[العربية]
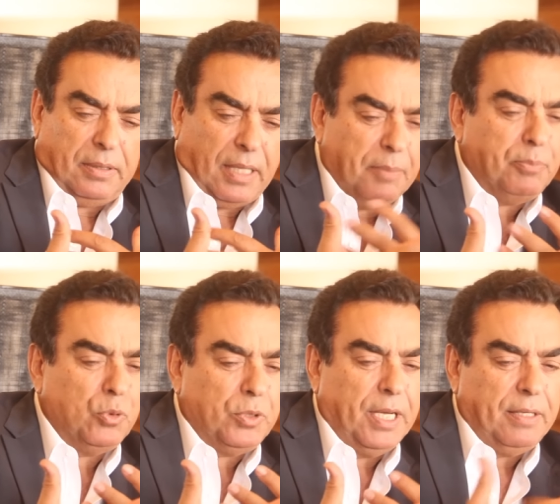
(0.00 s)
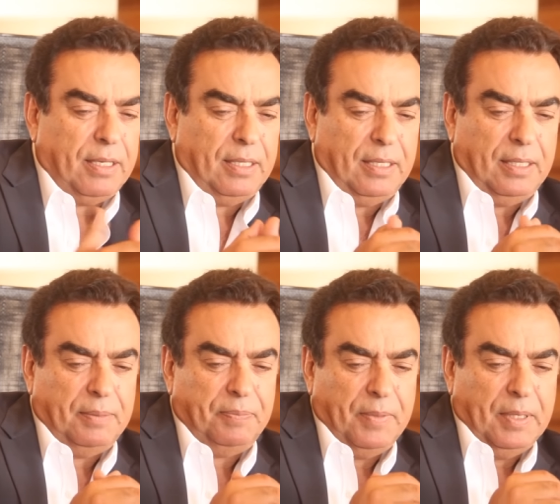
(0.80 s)
التلبد هذا
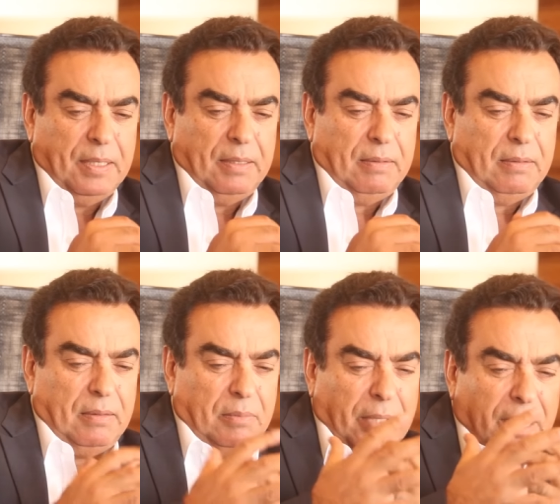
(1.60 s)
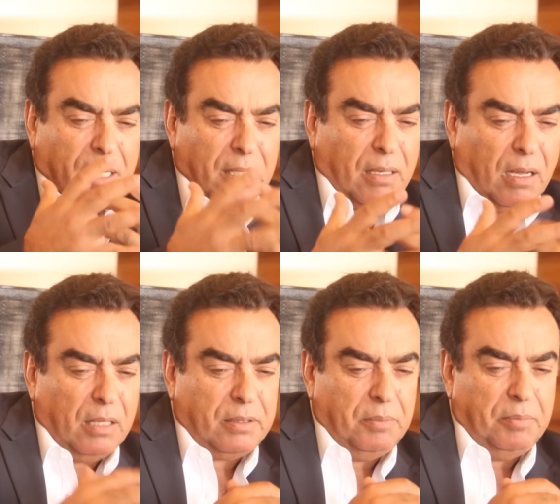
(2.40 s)
المناخ
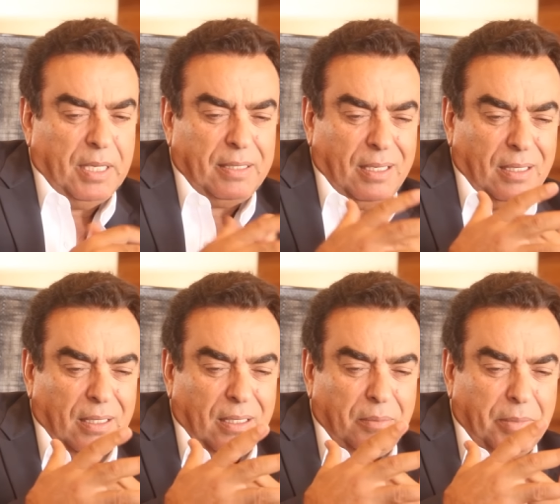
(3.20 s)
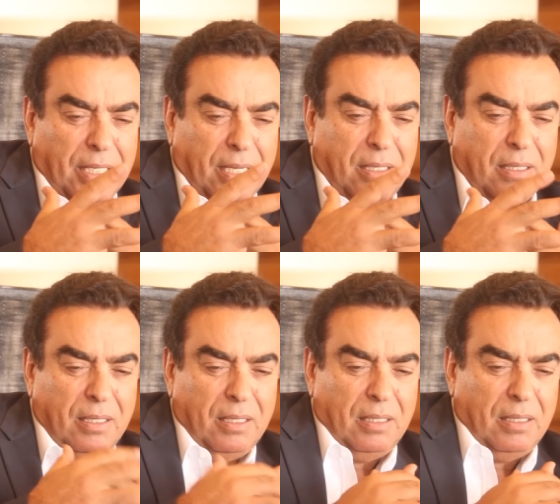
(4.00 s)
القاتم هذا المناخ
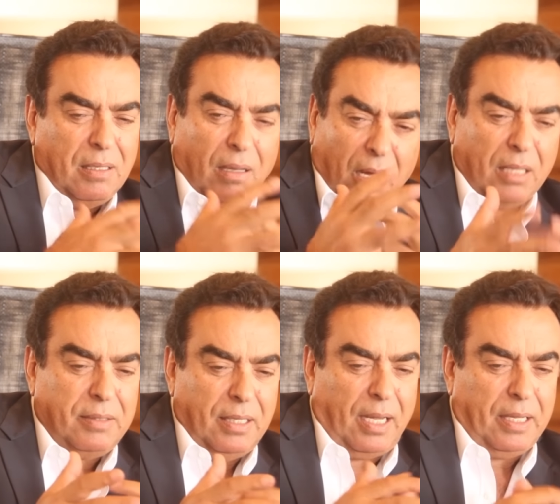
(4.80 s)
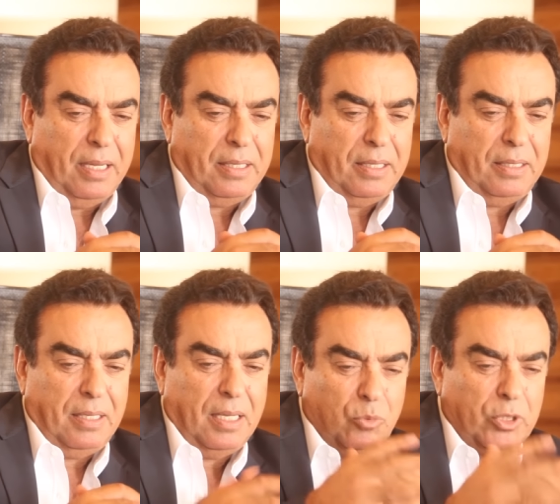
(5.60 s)
القاتل أحيانا
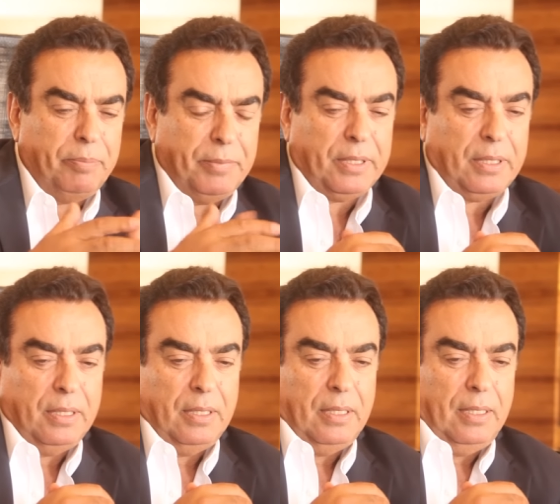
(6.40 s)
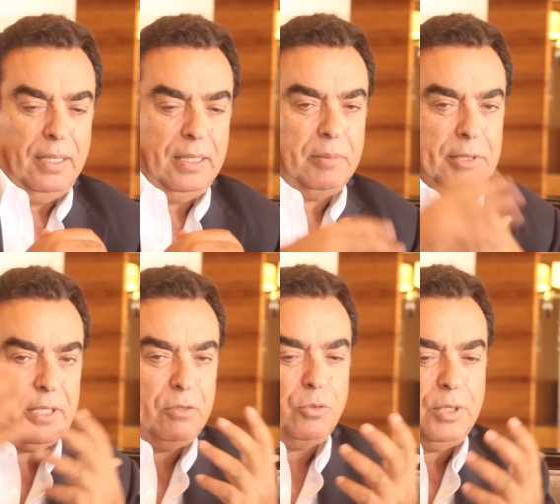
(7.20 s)
المدمر عندما
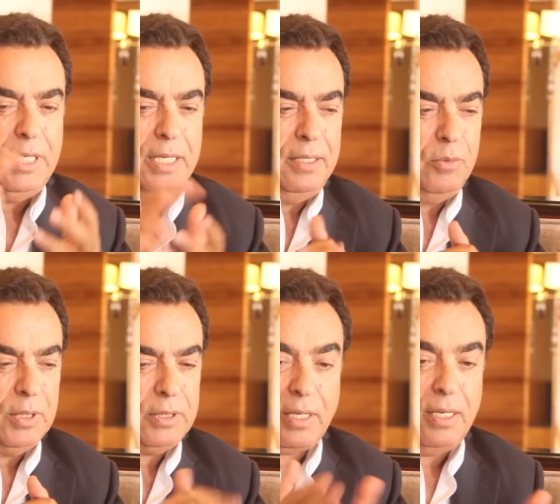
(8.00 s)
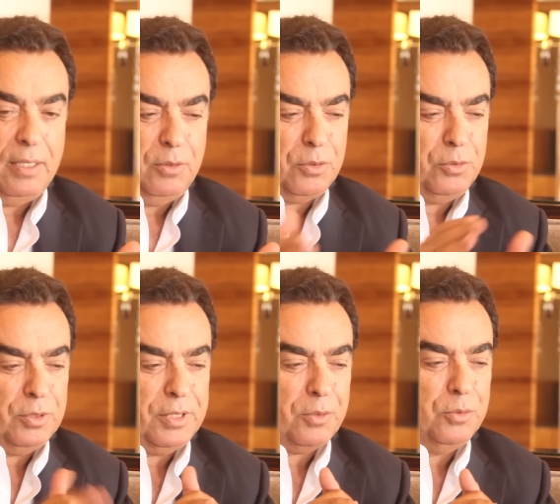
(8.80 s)
تنظر إليه وترى
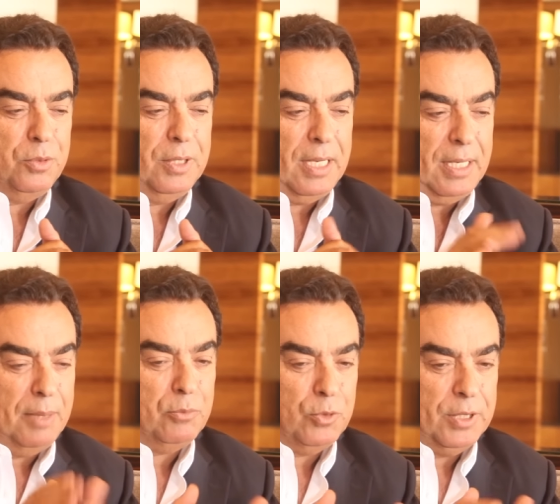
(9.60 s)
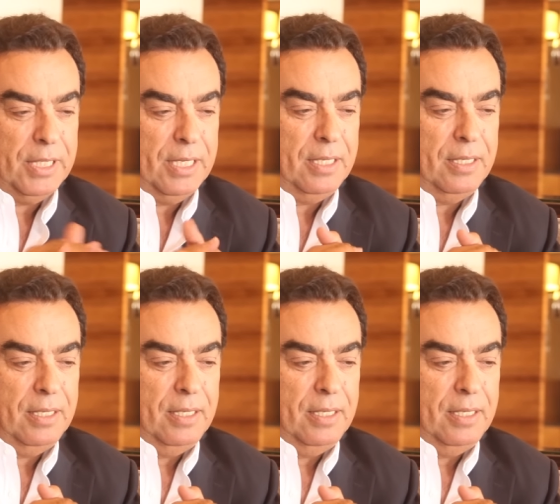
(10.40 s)
الأردن تقول الحمد لله